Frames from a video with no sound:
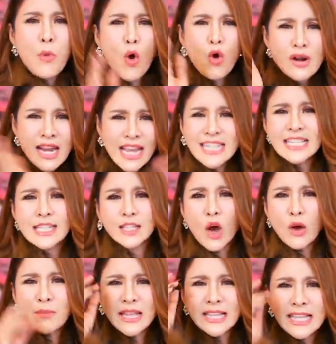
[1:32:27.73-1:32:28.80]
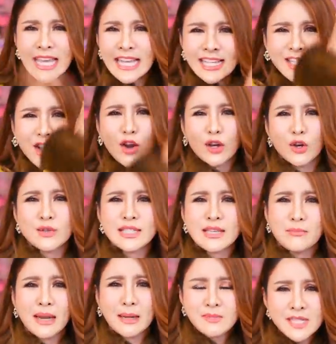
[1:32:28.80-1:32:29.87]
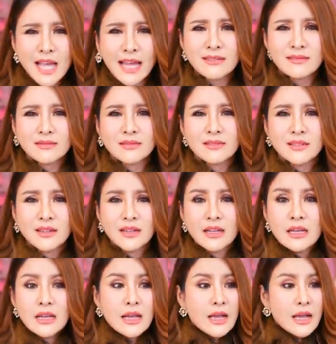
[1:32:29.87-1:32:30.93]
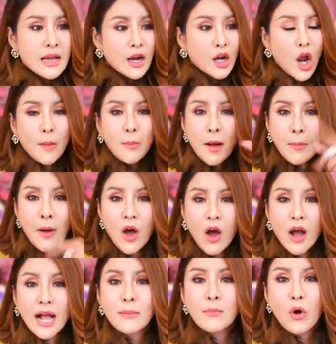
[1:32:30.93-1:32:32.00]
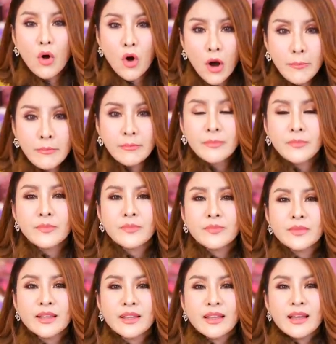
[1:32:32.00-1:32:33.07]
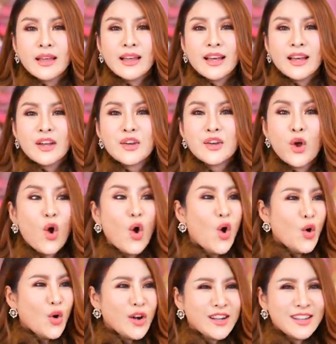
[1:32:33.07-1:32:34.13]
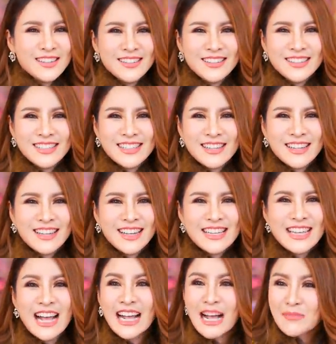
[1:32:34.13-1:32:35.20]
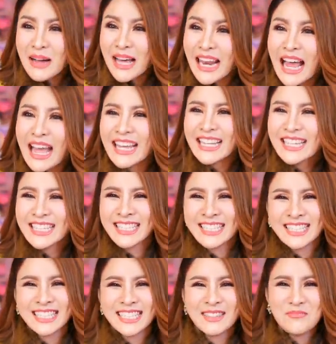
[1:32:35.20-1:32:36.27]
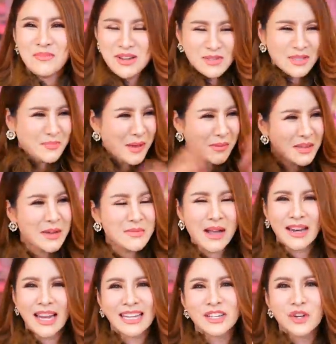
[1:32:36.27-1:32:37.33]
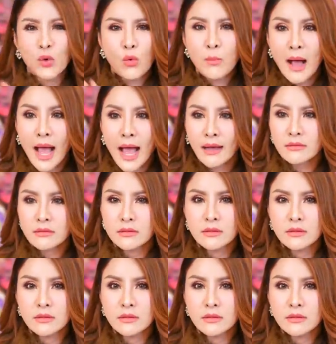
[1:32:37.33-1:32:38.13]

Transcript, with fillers: พรุ่งนี้จะต้องมีที่จอดรถสำหรับฉันรปภ.ครับผมดุยังกับอะไร ไม่รู้จะเปรียบเทียบกับอะไรคือดุมาก